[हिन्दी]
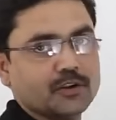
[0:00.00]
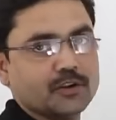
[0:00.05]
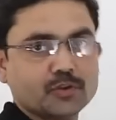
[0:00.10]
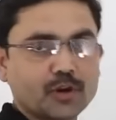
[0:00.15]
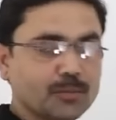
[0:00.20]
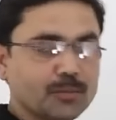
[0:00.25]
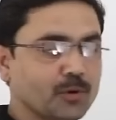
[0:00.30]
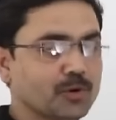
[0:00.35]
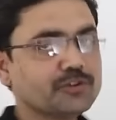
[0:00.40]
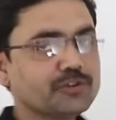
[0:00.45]

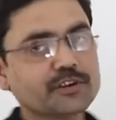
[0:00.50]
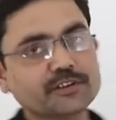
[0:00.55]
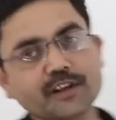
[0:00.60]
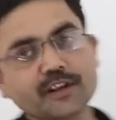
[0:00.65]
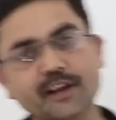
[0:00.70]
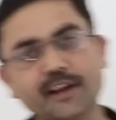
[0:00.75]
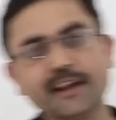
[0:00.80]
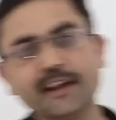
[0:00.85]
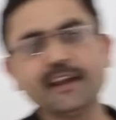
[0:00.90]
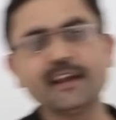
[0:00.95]
तो हम लोग
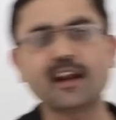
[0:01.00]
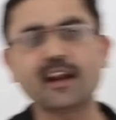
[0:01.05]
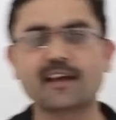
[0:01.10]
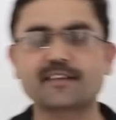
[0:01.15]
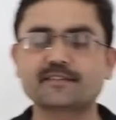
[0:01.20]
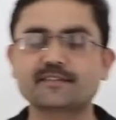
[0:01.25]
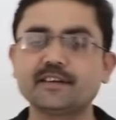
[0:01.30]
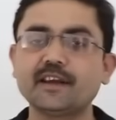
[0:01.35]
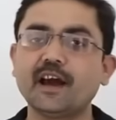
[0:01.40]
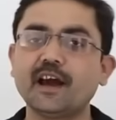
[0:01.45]
चर्चा करेंगे
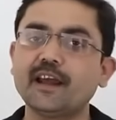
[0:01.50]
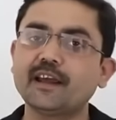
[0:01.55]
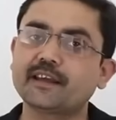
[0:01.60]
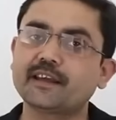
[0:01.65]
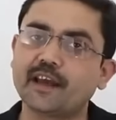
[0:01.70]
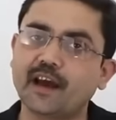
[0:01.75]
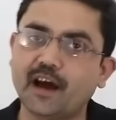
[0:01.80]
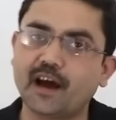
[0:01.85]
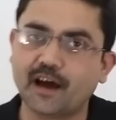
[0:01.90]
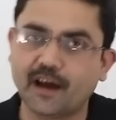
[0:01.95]
राष्ट्रीय आय
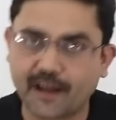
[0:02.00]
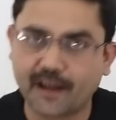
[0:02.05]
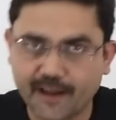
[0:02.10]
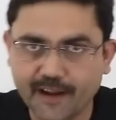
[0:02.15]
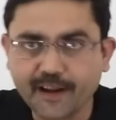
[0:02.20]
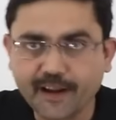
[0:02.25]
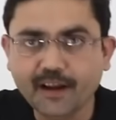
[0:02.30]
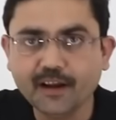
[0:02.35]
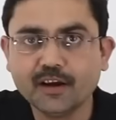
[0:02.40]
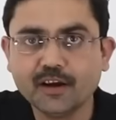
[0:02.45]
क्या
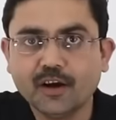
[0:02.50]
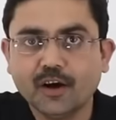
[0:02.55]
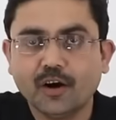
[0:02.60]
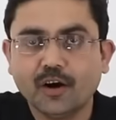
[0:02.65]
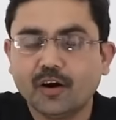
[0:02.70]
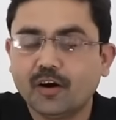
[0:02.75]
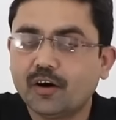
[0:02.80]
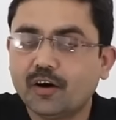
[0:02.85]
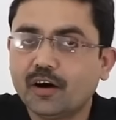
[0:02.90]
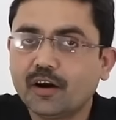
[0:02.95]
है
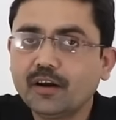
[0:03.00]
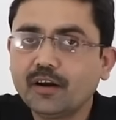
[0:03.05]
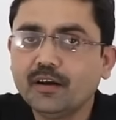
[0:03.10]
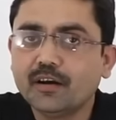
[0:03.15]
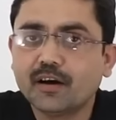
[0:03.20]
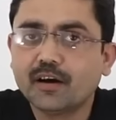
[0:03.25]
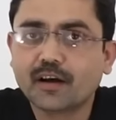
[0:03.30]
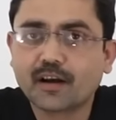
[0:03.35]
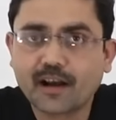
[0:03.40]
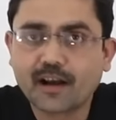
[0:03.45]
और
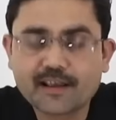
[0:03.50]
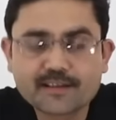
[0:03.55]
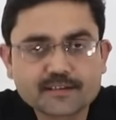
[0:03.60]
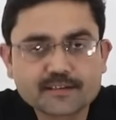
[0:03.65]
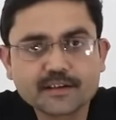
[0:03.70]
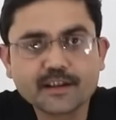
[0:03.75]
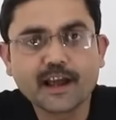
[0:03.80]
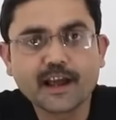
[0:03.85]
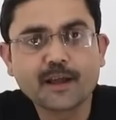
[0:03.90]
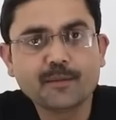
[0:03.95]

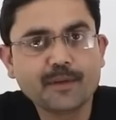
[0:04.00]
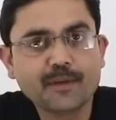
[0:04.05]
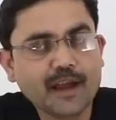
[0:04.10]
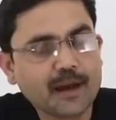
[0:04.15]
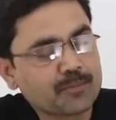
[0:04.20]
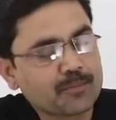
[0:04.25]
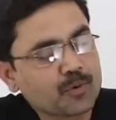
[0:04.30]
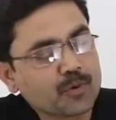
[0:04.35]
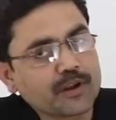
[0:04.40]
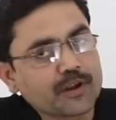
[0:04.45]
राष्ट्रीय आय में
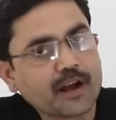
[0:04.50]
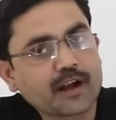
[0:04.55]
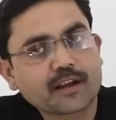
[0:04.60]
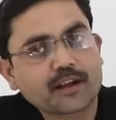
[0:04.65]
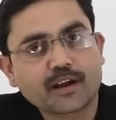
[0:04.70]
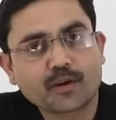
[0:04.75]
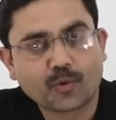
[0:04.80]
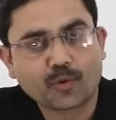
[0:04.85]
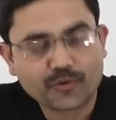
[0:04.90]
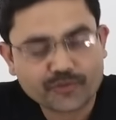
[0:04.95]
आपको क्या
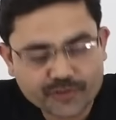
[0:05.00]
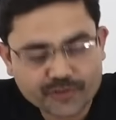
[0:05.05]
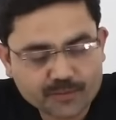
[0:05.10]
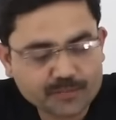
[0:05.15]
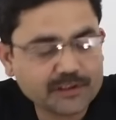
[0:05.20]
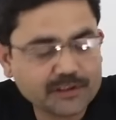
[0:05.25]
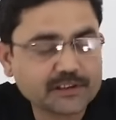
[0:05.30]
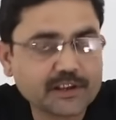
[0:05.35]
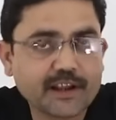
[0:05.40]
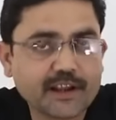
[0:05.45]
क्या क्वेश्चन
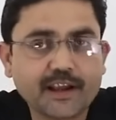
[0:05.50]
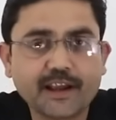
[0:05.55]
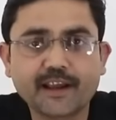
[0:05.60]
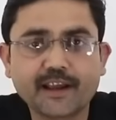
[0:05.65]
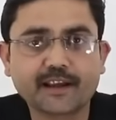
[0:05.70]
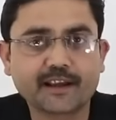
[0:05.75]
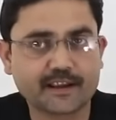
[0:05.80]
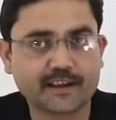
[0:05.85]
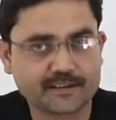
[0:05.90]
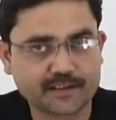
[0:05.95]
मिलते
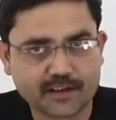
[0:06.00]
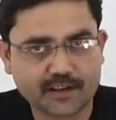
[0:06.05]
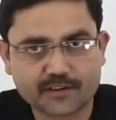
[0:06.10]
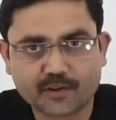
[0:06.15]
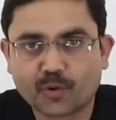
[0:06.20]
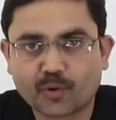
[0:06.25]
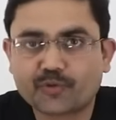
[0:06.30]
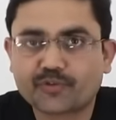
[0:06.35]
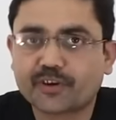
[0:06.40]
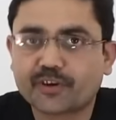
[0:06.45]
हैं कैसे
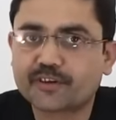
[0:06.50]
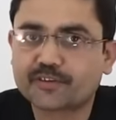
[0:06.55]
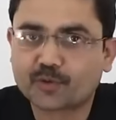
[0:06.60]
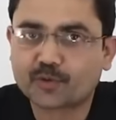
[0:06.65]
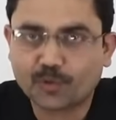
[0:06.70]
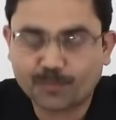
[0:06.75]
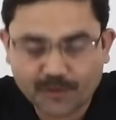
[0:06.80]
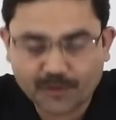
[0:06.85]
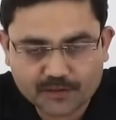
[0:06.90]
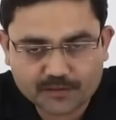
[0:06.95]
कैसे क्वेश्चन
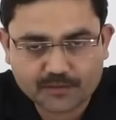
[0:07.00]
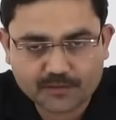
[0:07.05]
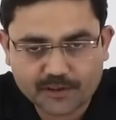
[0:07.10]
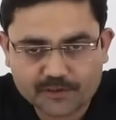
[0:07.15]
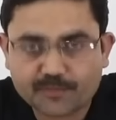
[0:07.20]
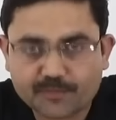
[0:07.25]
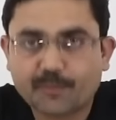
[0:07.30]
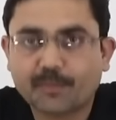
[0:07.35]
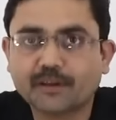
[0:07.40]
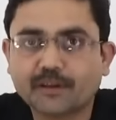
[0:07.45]
इसको बन
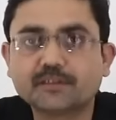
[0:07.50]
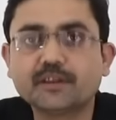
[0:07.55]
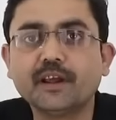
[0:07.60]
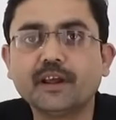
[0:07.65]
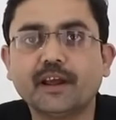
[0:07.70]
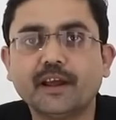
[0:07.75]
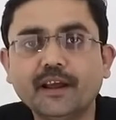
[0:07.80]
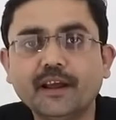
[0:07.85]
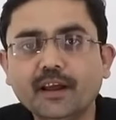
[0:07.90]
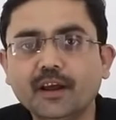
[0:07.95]
इसमें बनते
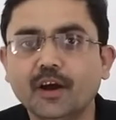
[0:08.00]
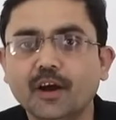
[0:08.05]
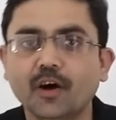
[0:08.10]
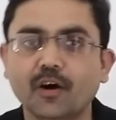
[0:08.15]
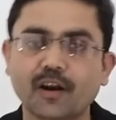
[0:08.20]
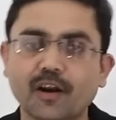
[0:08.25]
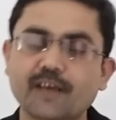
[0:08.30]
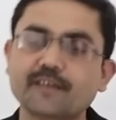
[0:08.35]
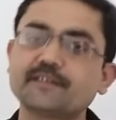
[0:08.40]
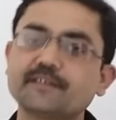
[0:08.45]
हैं
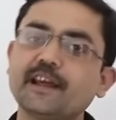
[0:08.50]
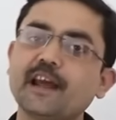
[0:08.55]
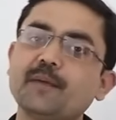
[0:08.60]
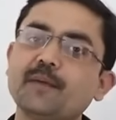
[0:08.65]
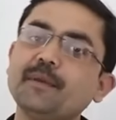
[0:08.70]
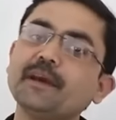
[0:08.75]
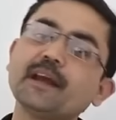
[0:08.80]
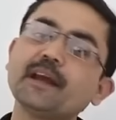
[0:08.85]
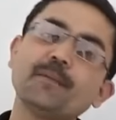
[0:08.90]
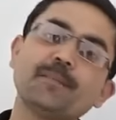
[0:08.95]
और राष्ट्रीय आय
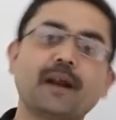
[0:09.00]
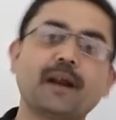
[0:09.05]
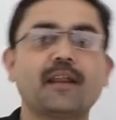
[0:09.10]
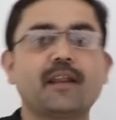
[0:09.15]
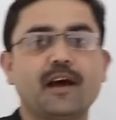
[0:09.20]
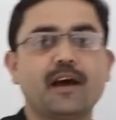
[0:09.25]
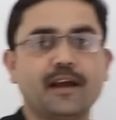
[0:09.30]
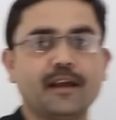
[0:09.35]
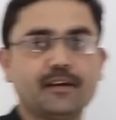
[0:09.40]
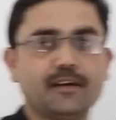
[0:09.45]
में क्या
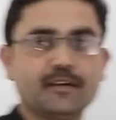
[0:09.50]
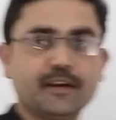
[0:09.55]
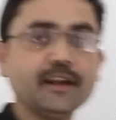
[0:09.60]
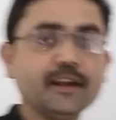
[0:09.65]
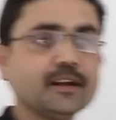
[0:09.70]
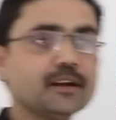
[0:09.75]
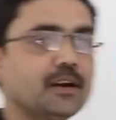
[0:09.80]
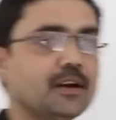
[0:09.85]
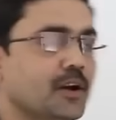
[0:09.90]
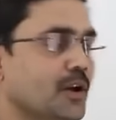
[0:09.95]
पढ़ना है
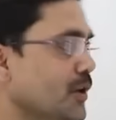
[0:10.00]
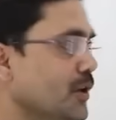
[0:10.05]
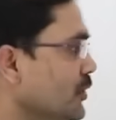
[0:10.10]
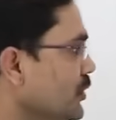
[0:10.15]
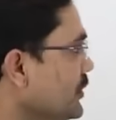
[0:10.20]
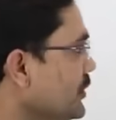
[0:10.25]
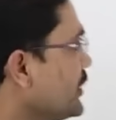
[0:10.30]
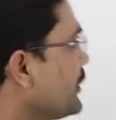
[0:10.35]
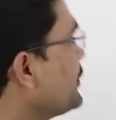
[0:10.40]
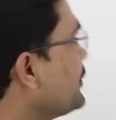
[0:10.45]
ठीक
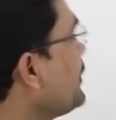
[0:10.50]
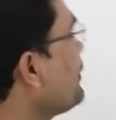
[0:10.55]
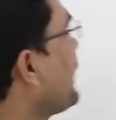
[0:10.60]
तो सबसे